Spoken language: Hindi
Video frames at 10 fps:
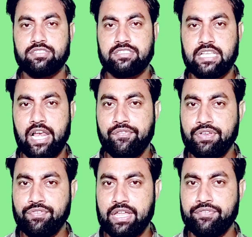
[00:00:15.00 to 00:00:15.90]

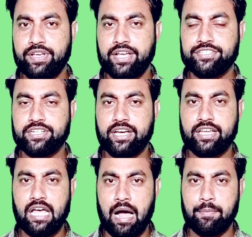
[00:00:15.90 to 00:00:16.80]
सेल्फी वेरिफिकेशन
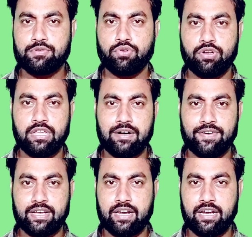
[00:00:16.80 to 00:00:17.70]
करके आप उसको
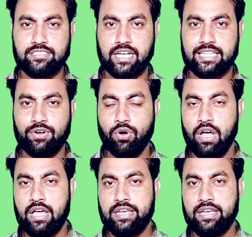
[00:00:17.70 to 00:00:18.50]
रिकवर करना चाहते हो